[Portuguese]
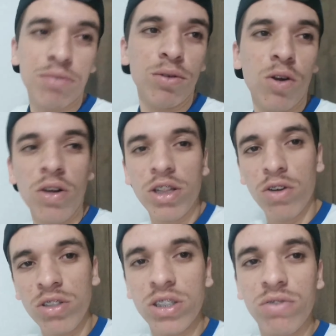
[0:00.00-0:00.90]
Demorou?
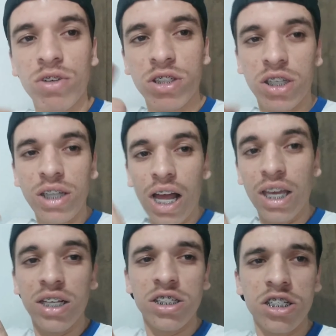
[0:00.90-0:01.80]
Então, se você tá
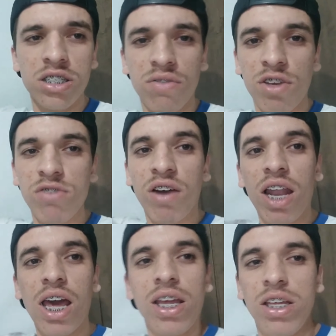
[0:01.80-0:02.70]
aqui assistindo esse vídeo,
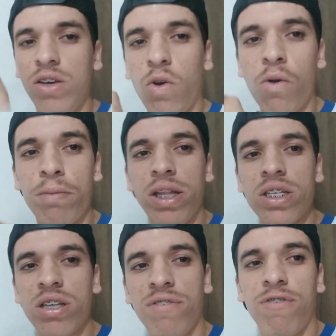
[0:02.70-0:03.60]
vai lá e
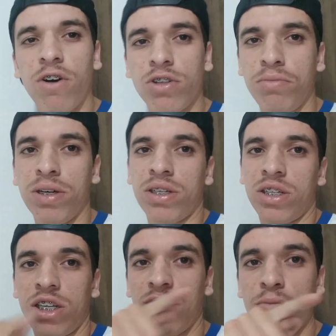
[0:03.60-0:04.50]
comenta essa foto,
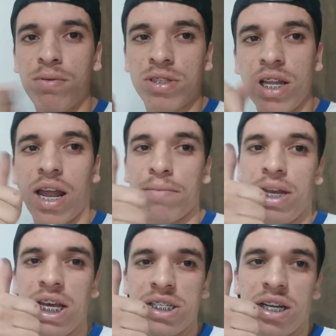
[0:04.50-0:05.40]
mano. Que eu vou postar lá,
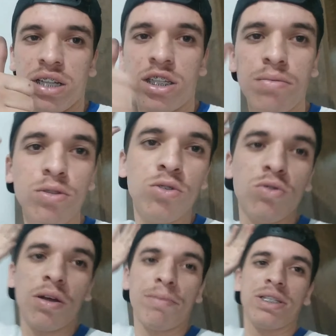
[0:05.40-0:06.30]
beleza? Tamo
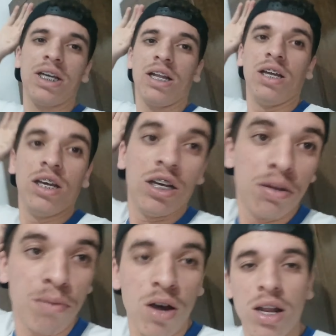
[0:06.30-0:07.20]
junto, rapaziada.
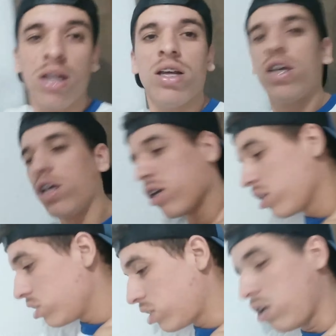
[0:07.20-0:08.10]
Bora
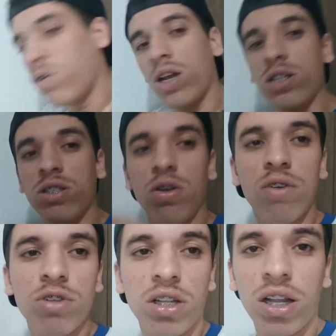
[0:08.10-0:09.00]
sem enrolação
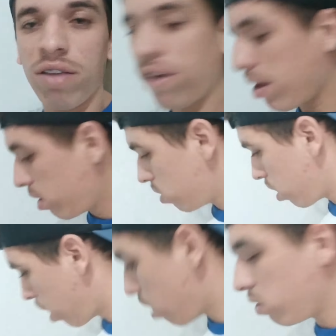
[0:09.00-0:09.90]
que eu vou tentar levar
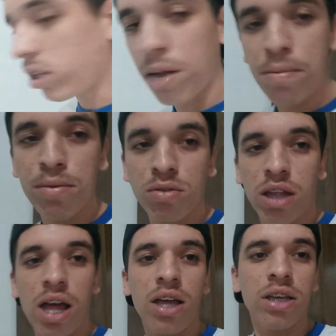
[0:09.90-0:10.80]
a roda lá para
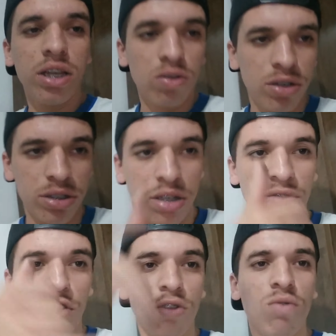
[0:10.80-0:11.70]
montar e é nóis. E
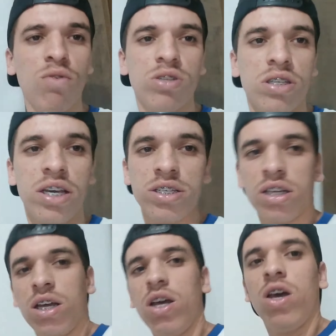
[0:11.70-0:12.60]
eu volto com
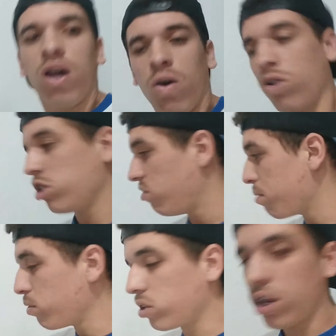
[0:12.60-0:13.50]
vocês quando
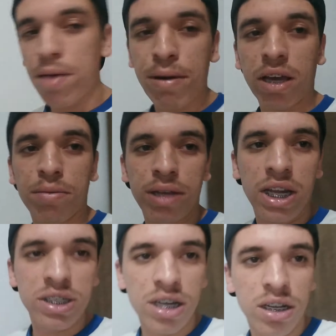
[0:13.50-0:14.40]
estiver montando a bike,
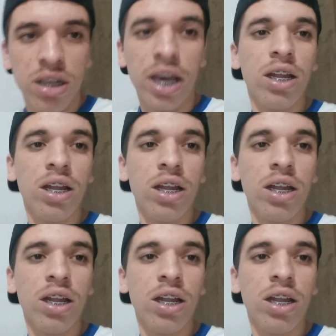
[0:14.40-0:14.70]
beleza?